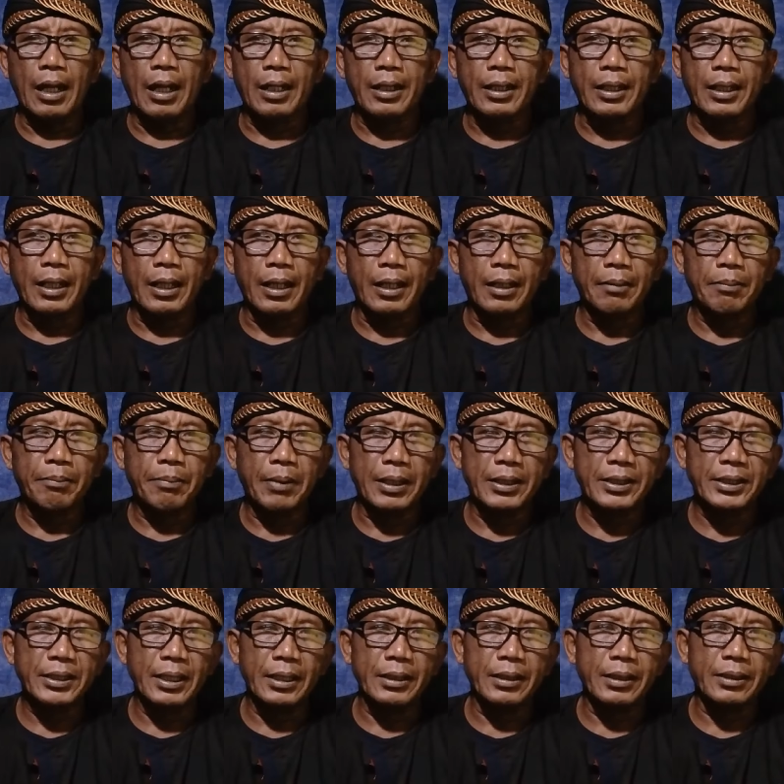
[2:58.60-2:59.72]
agar
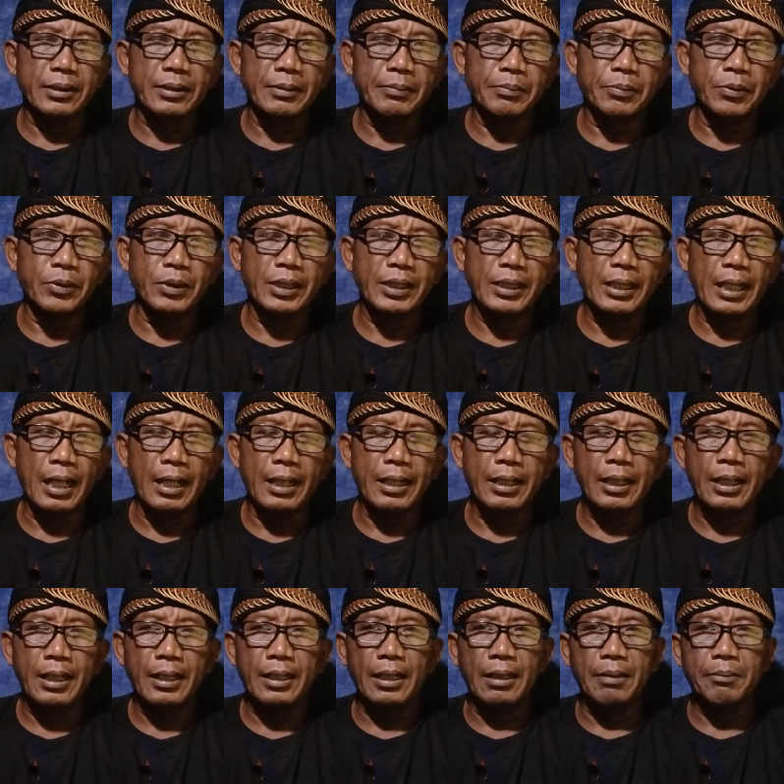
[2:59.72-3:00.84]
pasien tersebut
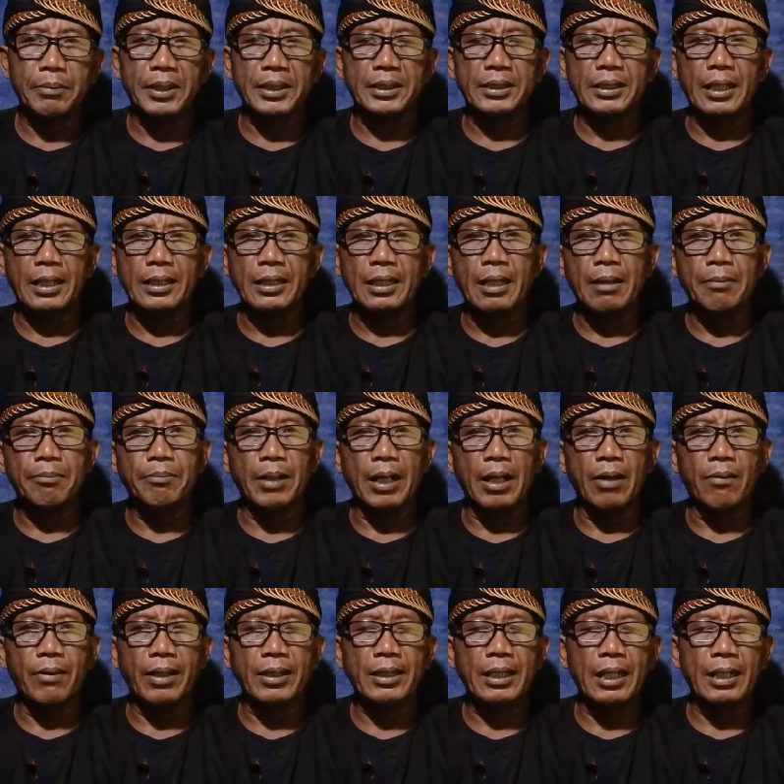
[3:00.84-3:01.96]
yakin dan percaya
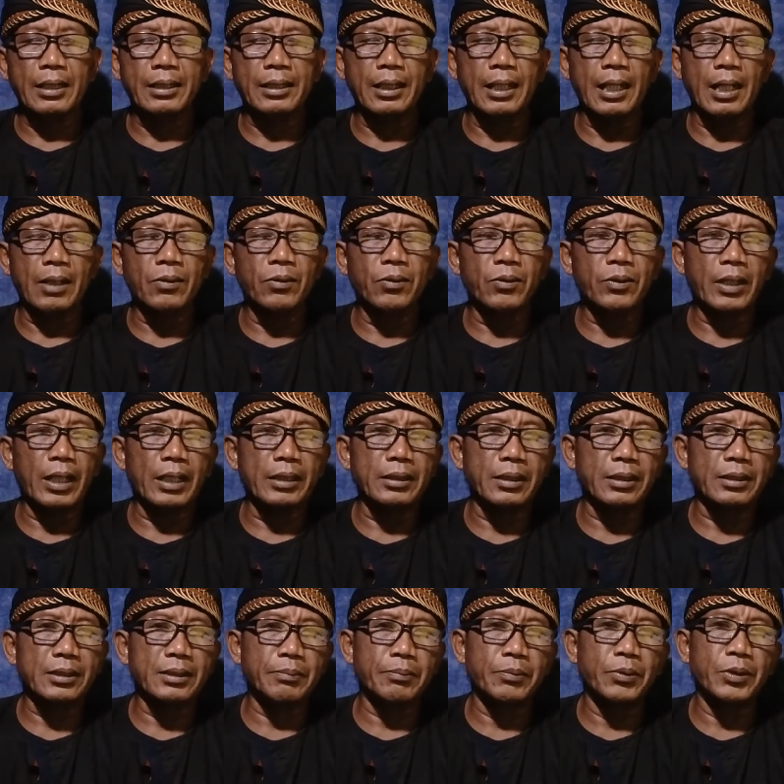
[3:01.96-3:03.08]
bahwa yang
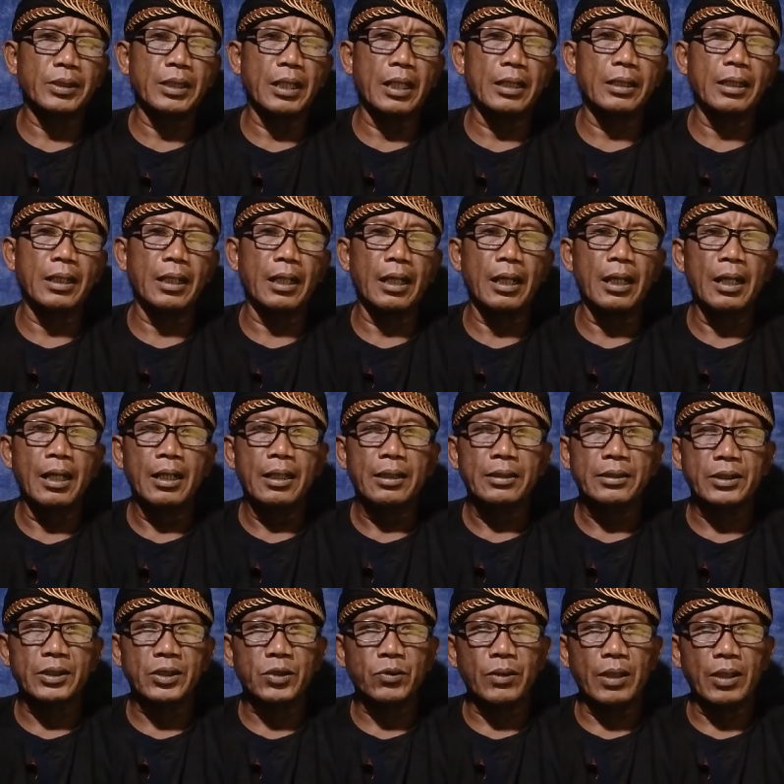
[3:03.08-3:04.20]
dilakukan tersebut adalah
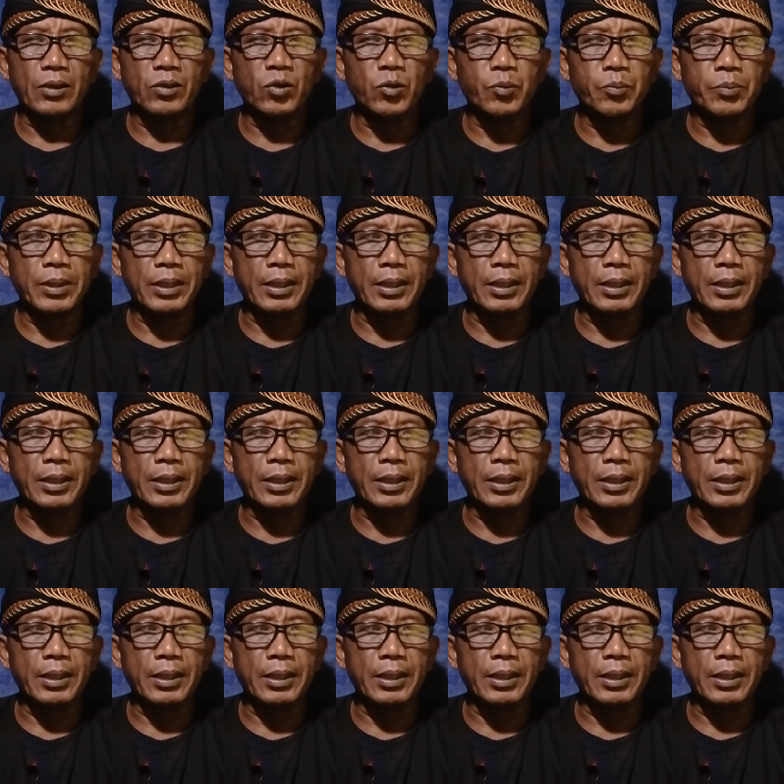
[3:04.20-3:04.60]
sesuatu